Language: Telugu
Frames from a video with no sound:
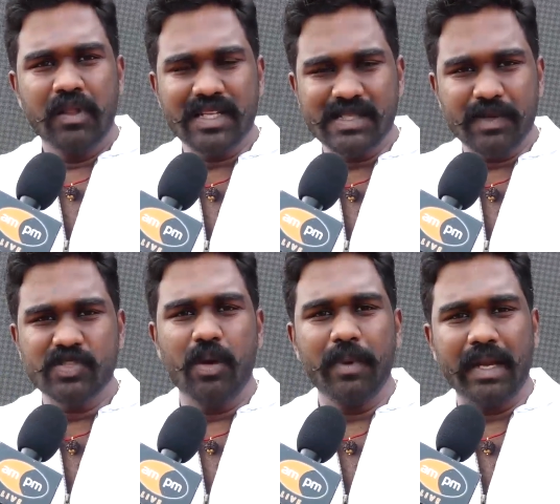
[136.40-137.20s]

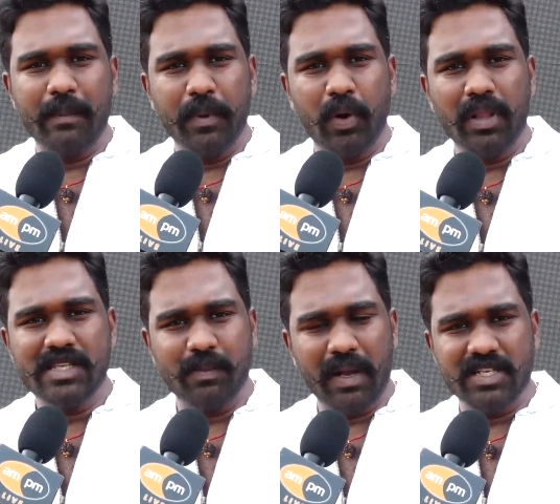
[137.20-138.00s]
నరసింహస్వామి టెంపుల్ ఉన్నది
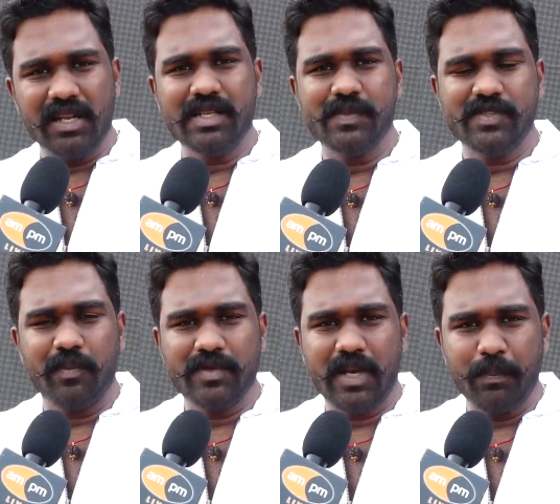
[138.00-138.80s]
సింహాచలం
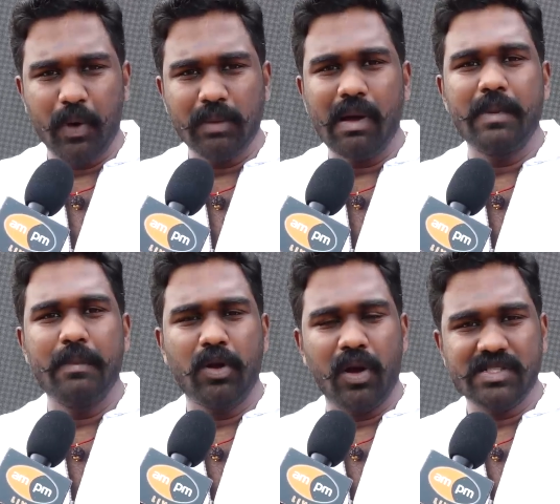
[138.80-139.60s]
నరసింహస్వామి టెంపుల్ ఉంది మా
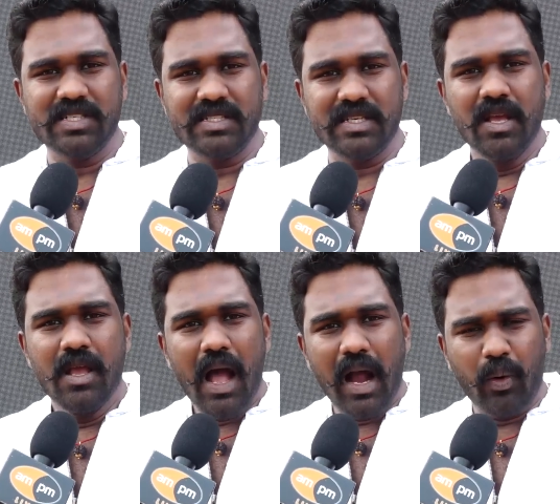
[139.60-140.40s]
భీమిడి కాన్స్టిట్యున్సీ
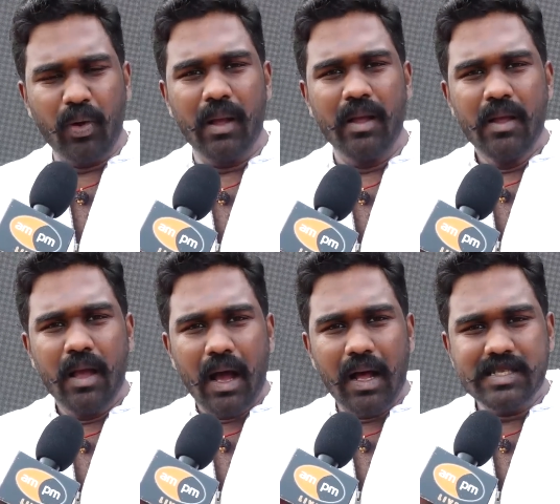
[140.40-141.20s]
ఉన్న
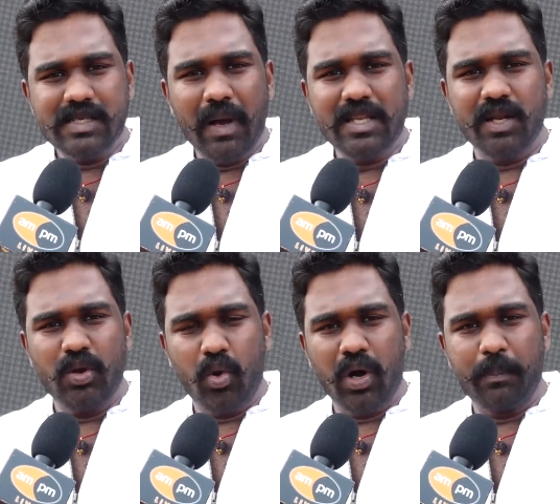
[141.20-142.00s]
ఆ
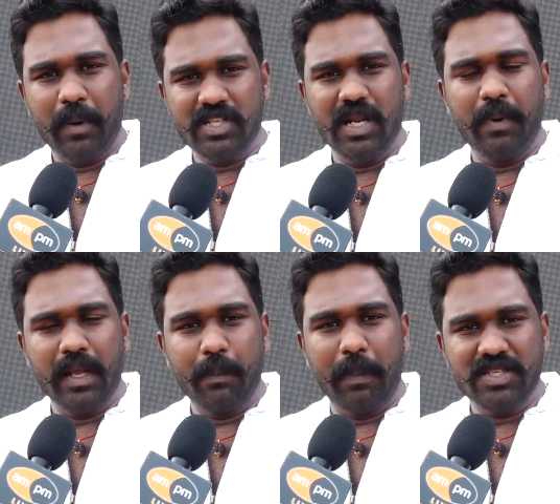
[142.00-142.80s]
సింహాచలంలో కూడా ప్రజలు
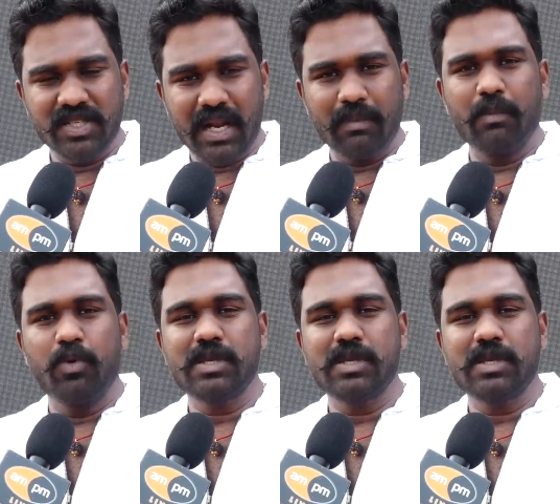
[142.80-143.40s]
ఇప్పటికీ పంచగ్రామాల భూ